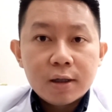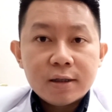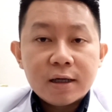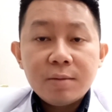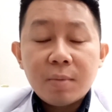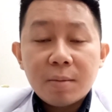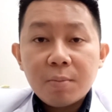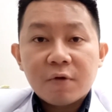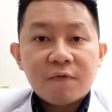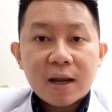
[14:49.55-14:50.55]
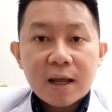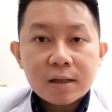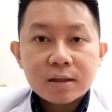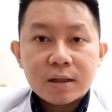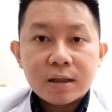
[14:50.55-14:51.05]
Jadi memang
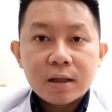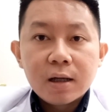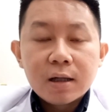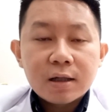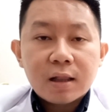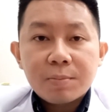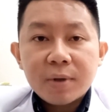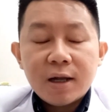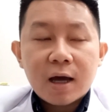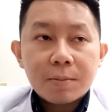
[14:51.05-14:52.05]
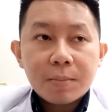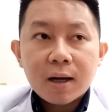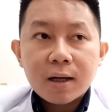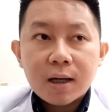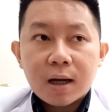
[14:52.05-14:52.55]
bervariasi. Tetapi
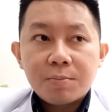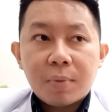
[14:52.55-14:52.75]
diharapkan dengan